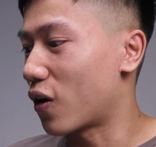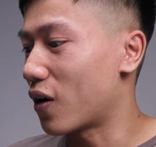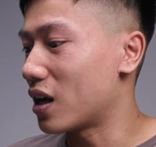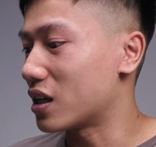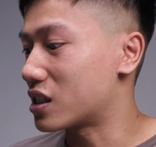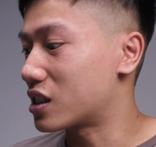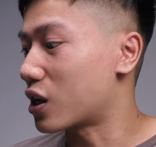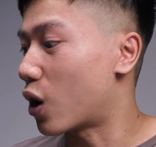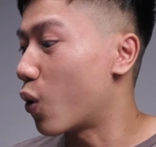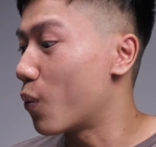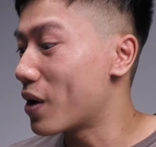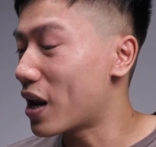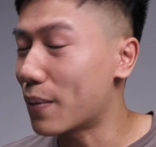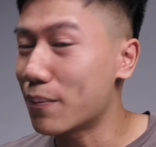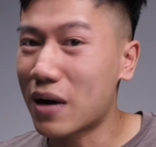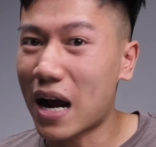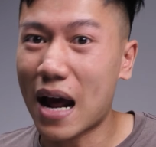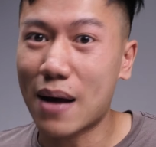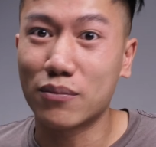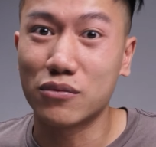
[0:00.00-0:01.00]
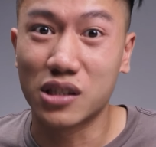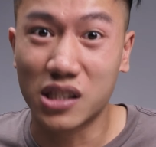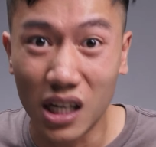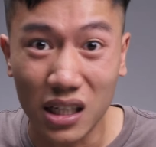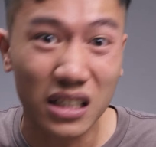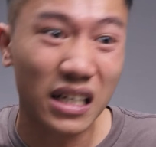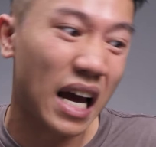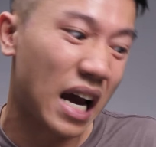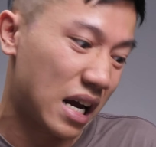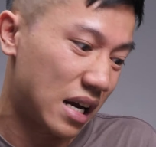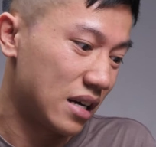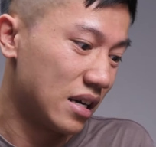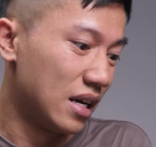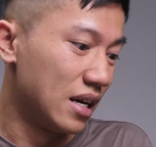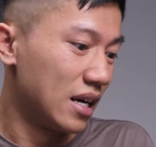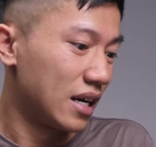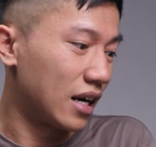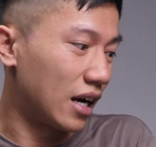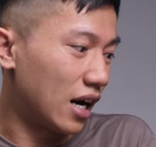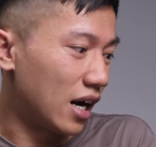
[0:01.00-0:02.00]
nó là 65g rất nặng
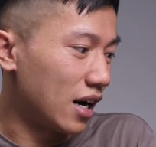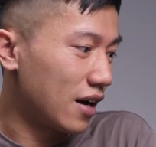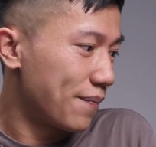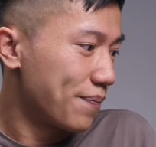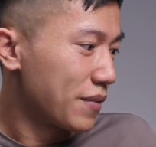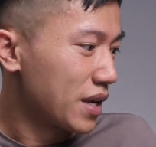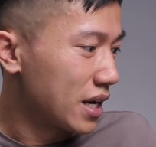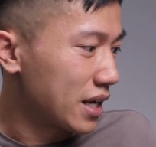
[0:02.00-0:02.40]
Đó,